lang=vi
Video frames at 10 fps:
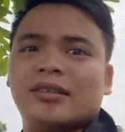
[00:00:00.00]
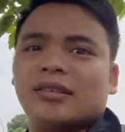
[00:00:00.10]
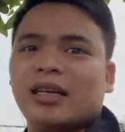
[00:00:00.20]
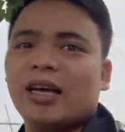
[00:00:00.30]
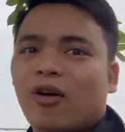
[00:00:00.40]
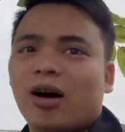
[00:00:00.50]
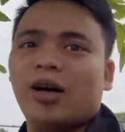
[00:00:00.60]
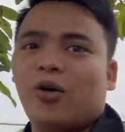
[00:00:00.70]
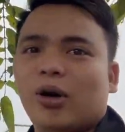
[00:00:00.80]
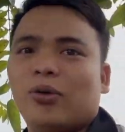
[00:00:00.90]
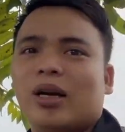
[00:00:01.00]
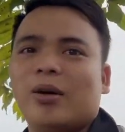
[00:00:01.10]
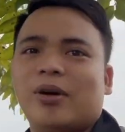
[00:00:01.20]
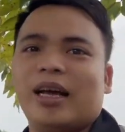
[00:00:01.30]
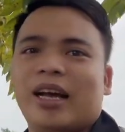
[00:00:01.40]
đây có cây ổi luôn này
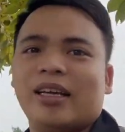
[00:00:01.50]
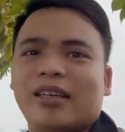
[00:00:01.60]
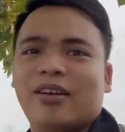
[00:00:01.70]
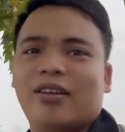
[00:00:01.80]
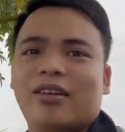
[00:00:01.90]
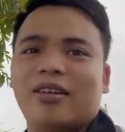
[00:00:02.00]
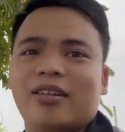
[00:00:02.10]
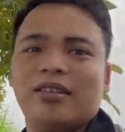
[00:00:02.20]
mọi người này đó